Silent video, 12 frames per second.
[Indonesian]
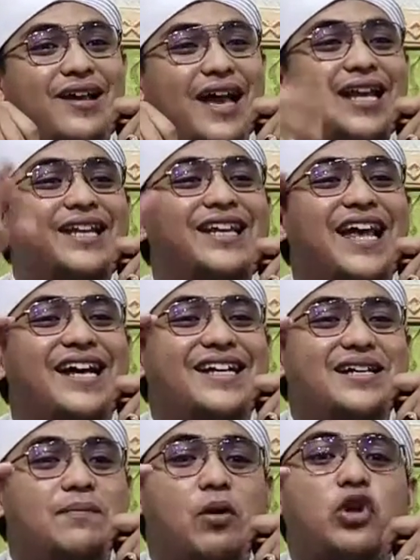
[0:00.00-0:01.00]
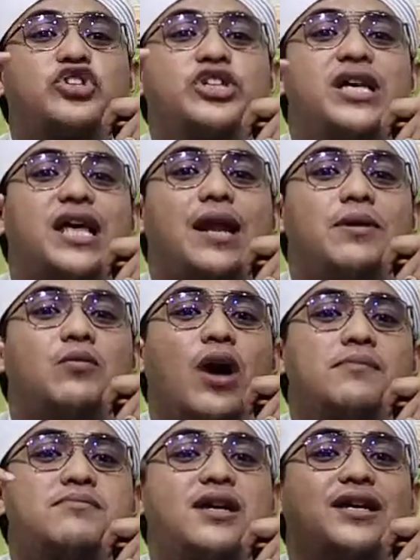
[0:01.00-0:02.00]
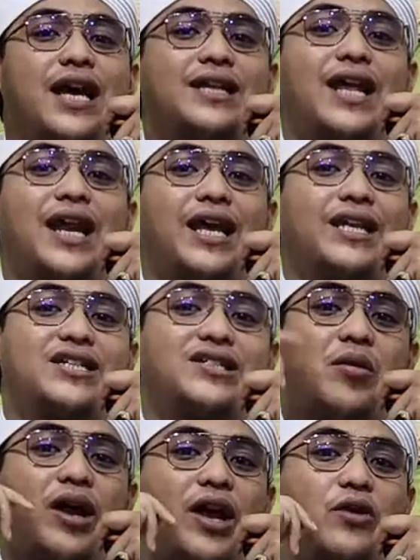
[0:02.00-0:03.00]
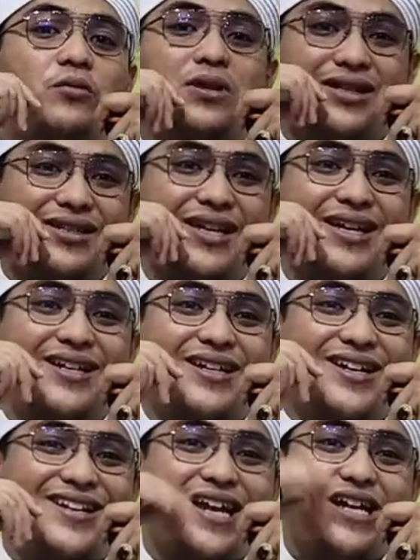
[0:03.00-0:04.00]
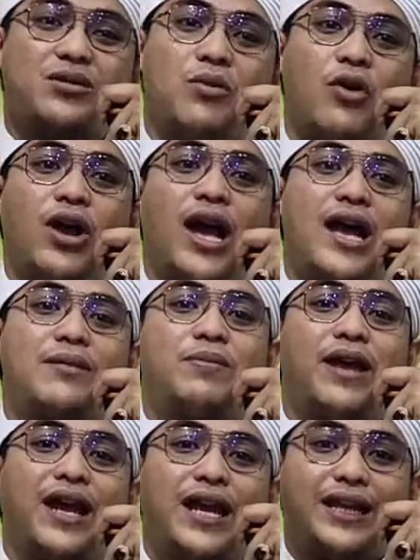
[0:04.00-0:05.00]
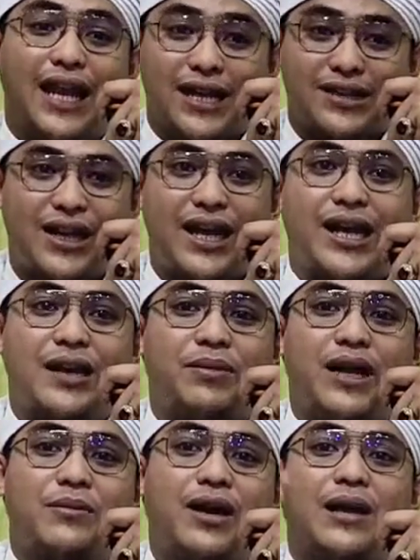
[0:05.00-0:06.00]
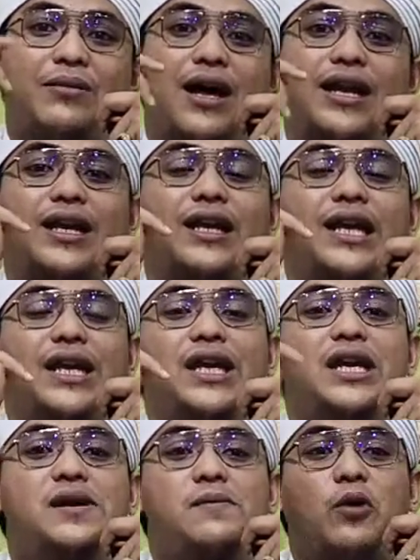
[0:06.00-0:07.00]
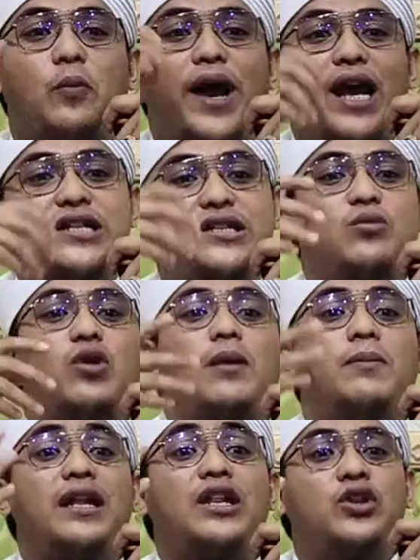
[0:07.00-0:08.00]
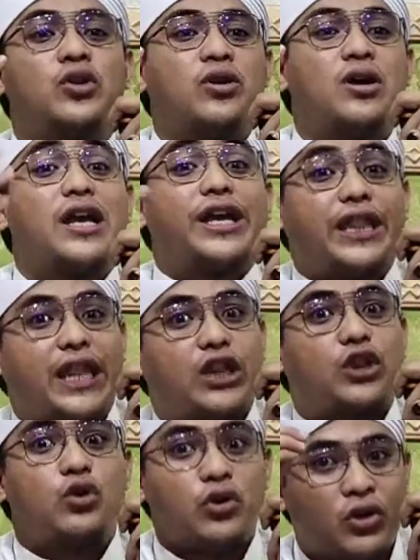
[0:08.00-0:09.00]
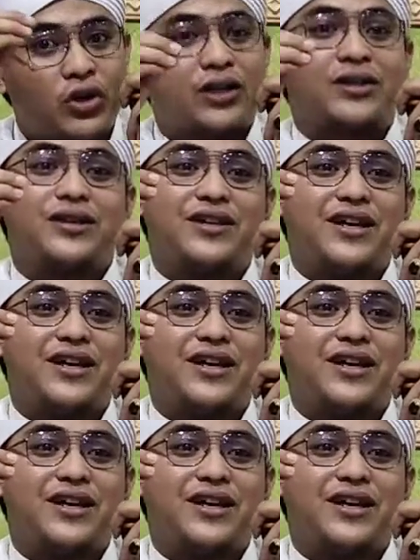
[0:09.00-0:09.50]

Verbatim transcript: Nah itulah porsinya Nabi Muhammad di antara kita sebagai umatnya. Dan semoga apa yang kita laksanakan pada malam hari ini ini merupakan sebuah bentuk kita turun